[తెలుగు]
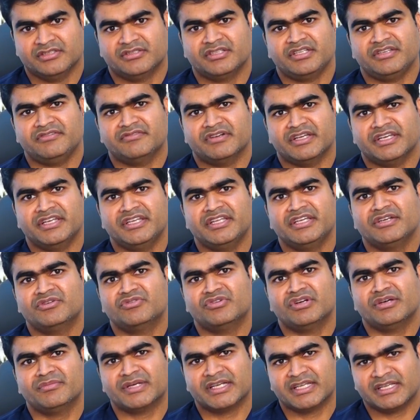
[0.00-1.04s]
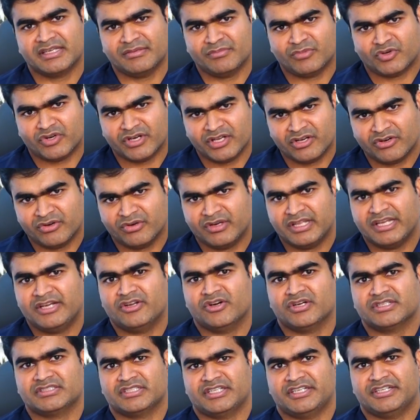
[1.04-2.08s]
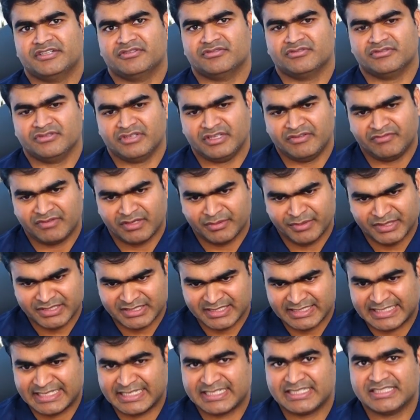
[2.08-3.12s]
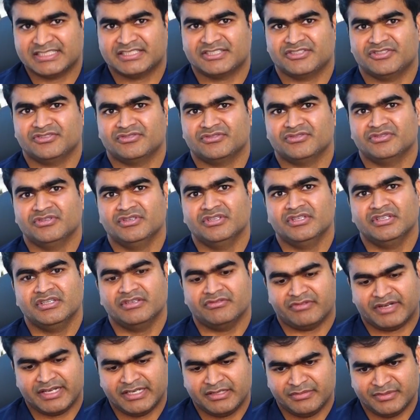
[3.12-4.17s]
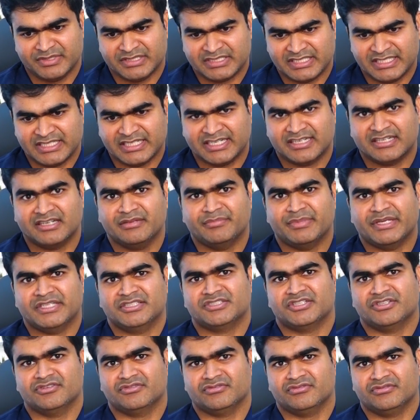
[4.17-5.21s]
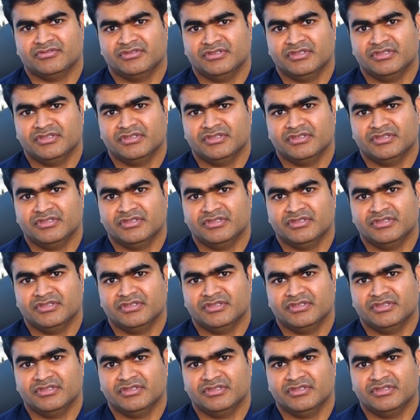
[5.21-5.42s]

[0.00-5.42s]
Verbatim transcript: సో ఇవన్నీ కూడా మనకి బాడీలో డీటాక్స్ చేయడం ఇన్ఫ్లమేషన్ని తగ్గించడం వైటమిన్ సి కంటెంట్ పెంచడం